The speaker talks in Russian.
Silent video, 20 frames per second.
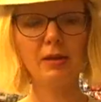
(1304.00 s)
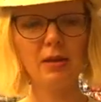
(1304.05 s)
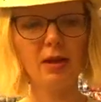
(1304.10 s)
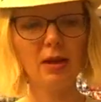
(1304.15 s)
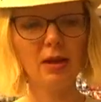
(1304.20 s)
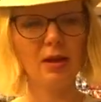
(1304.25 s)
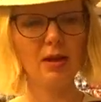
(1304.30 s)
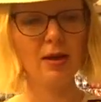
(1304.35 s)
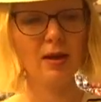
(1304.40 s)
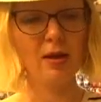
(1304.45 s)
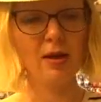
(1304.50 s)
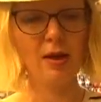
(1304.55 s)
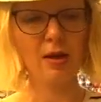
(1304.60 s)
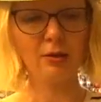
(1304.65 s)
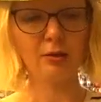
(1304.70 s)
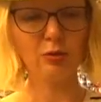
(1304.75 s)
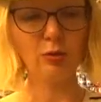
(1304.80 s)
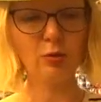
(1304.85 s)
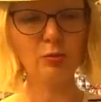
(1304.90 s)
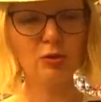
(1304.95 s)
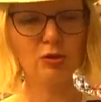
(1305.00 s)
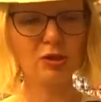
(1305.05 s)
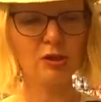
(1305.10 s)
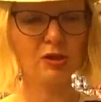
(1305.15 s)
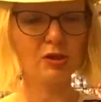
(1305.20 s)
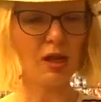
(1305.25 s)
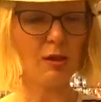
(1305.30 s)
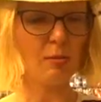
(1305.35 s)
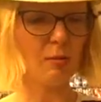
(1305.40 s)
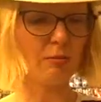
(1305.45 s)
на том же
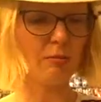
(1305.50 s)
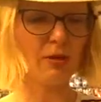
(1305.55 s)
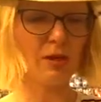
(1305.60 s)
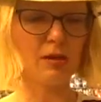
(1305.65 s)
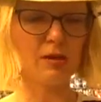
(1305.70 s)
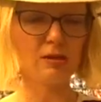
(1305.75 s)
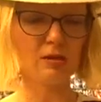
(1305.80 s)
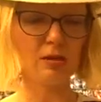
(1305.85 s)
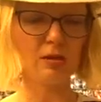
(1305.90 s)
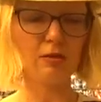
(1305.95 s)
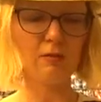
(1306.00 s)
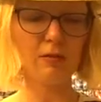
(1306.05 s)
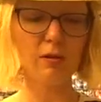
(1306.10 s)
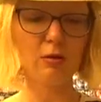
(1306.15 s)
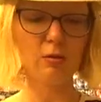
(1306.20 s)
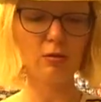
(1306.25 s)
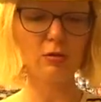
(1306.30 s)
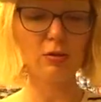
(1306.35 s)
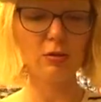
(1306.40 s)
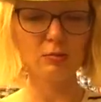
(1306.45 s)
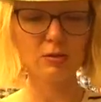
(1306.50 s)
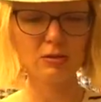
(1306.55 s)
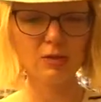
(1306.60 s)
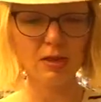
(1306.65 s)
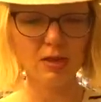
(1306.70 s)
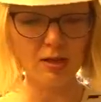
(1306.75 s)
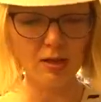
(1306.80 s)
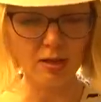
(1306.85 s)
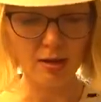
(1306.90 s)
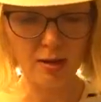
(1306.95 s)
самом, я не знаю, новогоднем
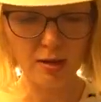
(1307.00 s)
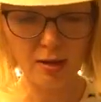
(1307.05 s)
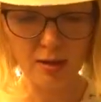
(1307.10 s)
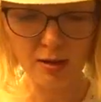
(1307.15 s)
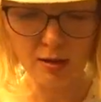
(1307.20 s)
столе.